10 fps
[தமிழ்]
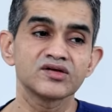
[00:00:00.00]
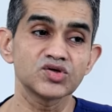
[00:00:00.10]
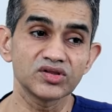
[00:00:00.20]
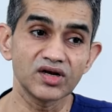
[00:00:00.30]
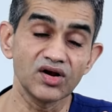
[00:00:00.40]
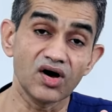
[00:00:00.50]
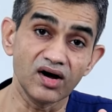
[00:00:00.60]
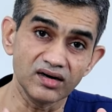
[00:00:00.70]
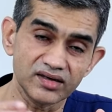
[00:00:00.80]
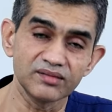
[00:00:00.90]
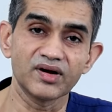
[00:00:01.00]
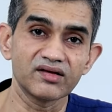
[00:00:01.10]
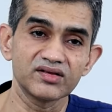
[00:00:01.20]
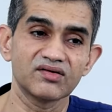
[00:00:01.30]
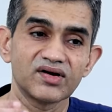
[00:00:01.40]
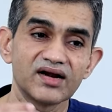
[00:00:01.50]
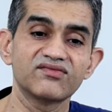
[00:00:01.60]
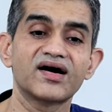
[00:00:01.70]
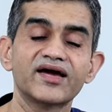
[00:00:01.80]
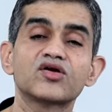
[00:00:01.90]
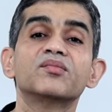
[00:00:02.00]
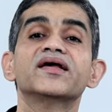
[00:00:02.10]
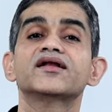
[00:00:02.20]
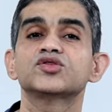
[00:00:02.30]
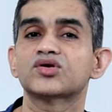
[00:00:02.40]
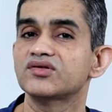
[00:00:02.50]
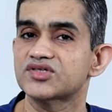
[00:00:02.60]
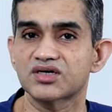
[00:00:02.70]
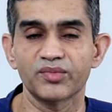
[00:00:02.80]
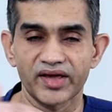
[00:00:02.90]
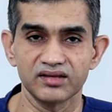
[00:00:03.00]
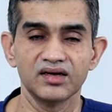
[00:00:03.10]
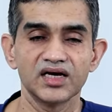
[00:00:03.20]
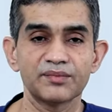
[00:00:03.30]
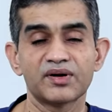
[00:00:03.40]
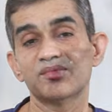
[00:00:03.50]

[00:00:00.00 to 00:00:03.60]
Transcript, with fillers: ஸோ இந்த லாங் டேர்ம் அதாவது அவங்களால வாயை ரொம்ப நேரம் திறந்து வச்சுக்க முடியாது இப்போ